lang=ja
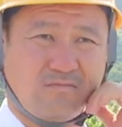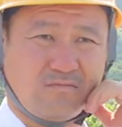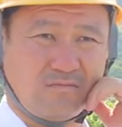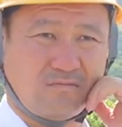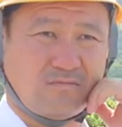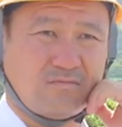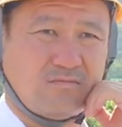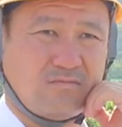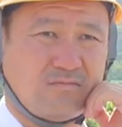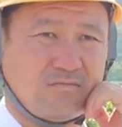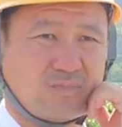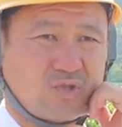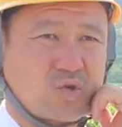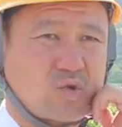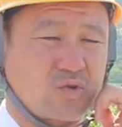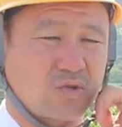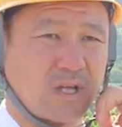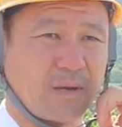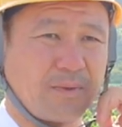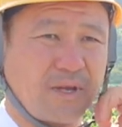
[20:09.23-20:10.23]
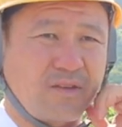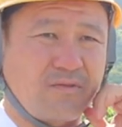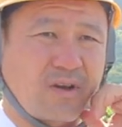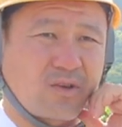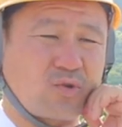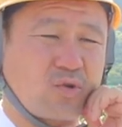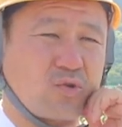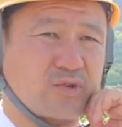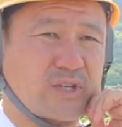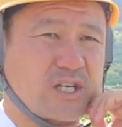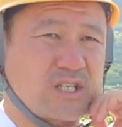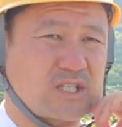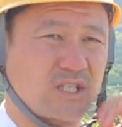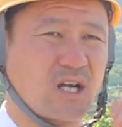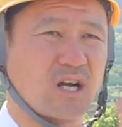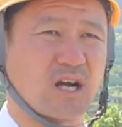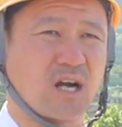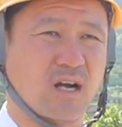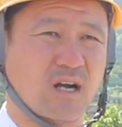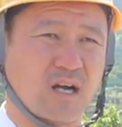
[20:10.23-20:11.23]
うんそのためには今日何し
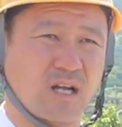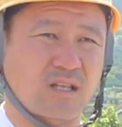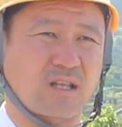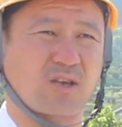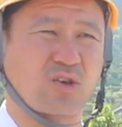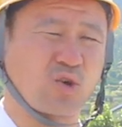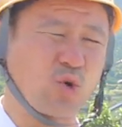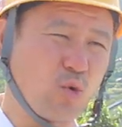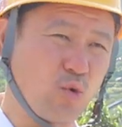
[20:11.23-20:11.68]
なあかんかって